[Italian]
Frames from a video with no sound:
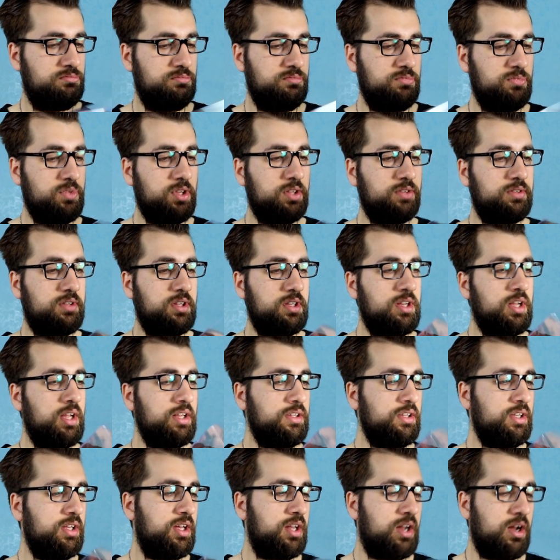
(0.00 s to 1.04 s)
niente da
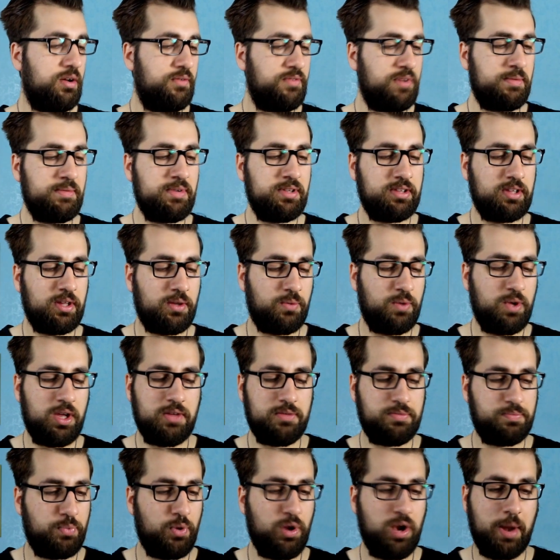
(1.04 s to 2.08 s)
dire, ovviamente qui
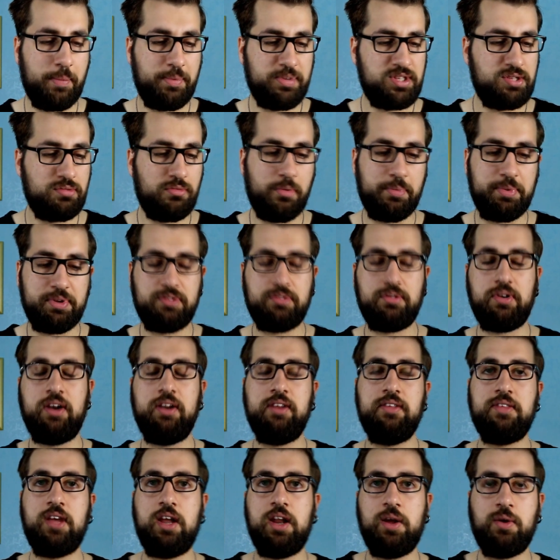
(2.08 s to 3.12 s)
poi la possiamo
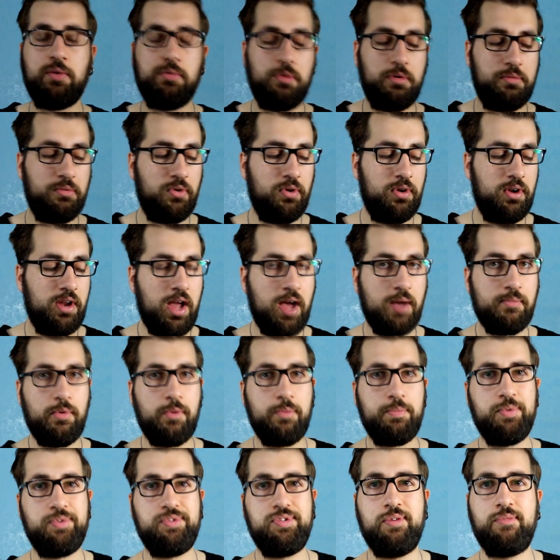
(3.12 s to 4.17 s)
personalizzare come vogliamo,
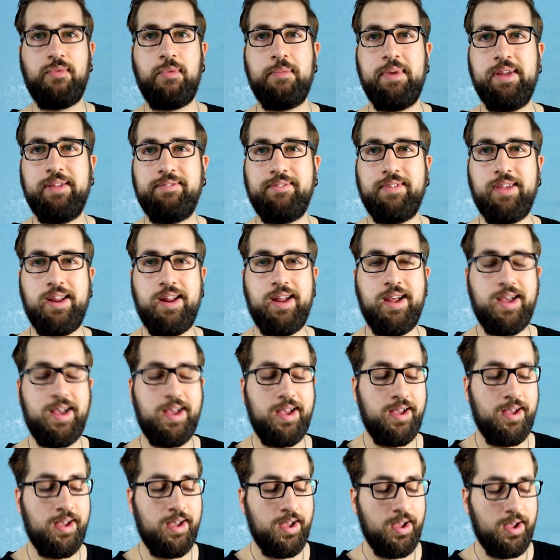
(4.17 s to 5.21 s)
possiamo
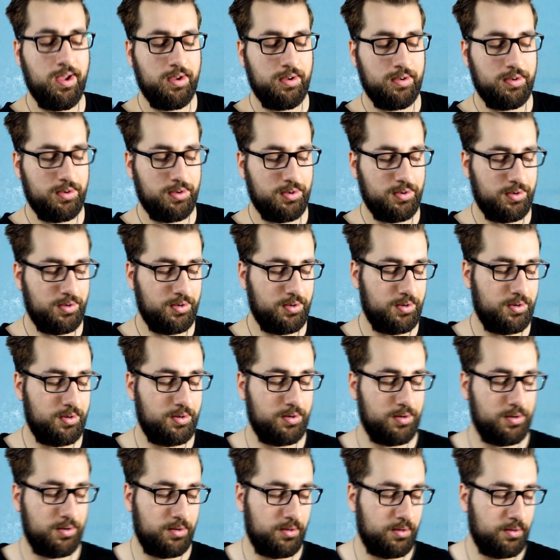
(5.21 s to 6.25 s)
mettere...
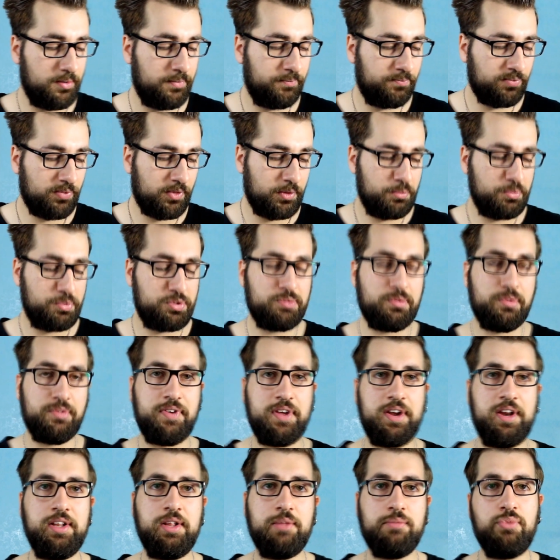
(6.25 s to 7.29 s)
Uh, possiamo
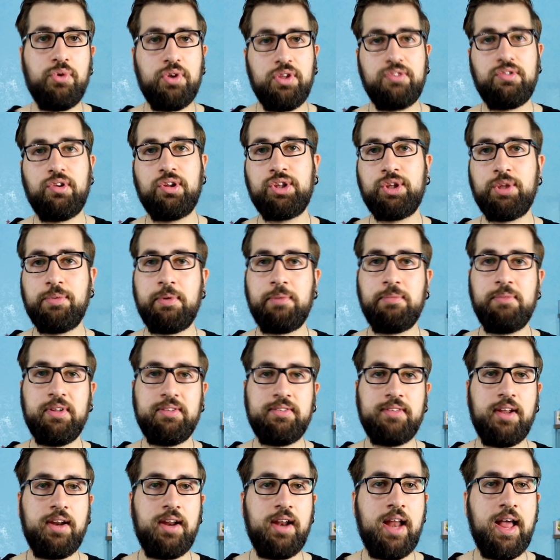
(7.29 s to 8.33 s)
fare dei buchi sotto per
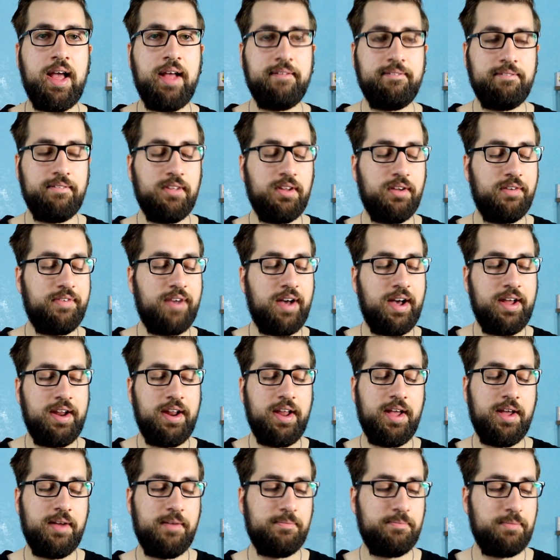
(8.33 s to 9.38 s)
mettere i led,
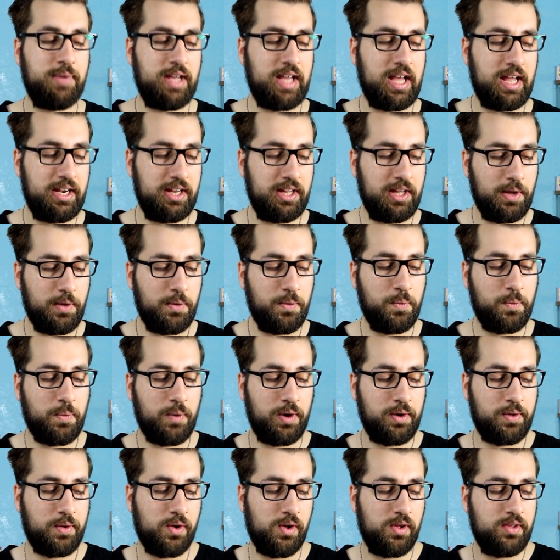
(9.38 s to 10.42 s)
fare magari un
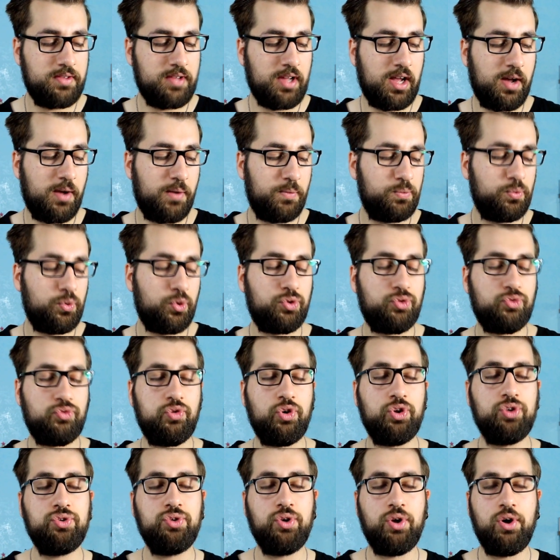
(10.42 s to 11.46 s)
qualcosa, uno
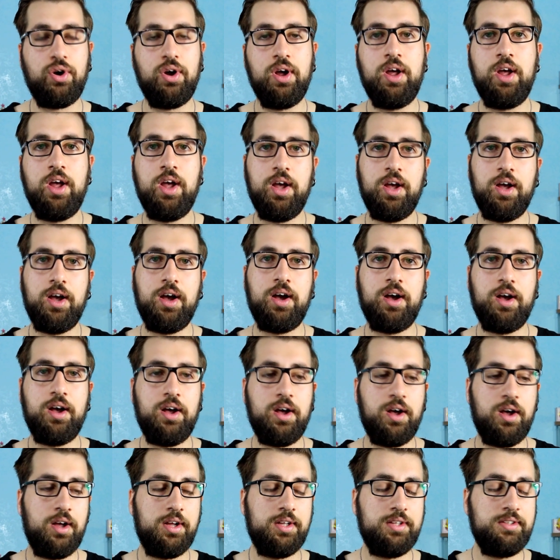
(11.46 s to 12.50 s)
sfondo
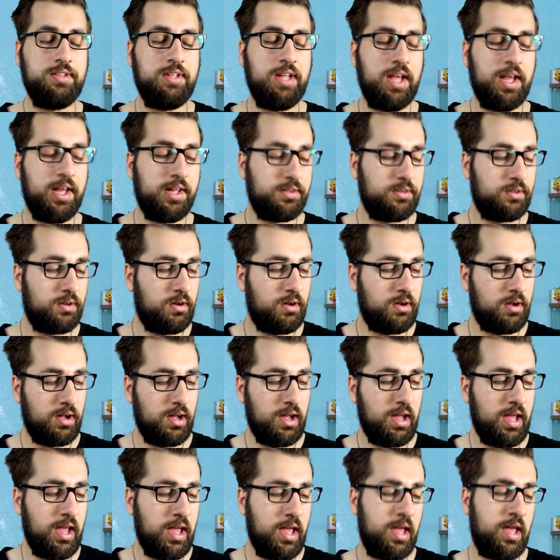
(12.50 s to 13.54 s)
uh,
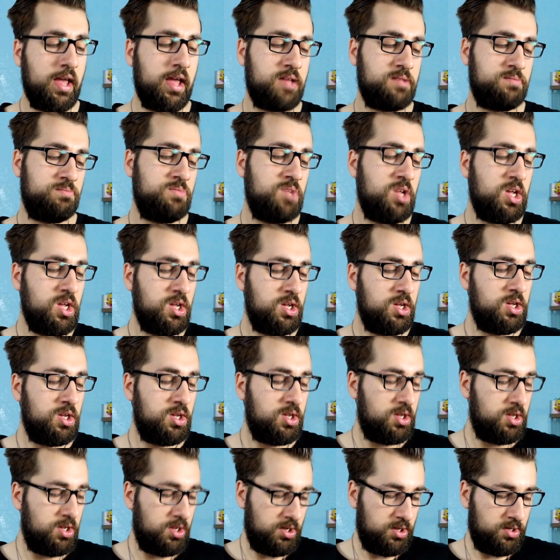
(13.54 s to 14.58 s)
dietro. E,
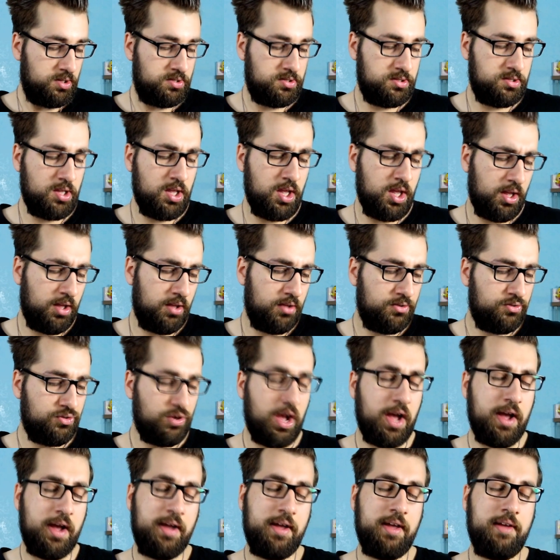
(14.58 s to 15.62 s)
sì,
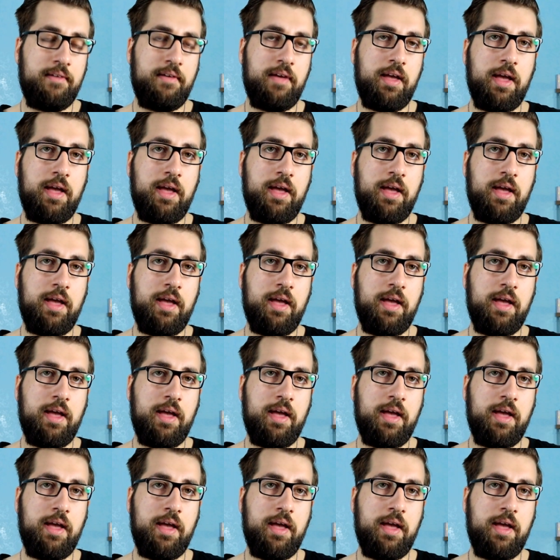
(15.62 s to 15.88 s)
cioè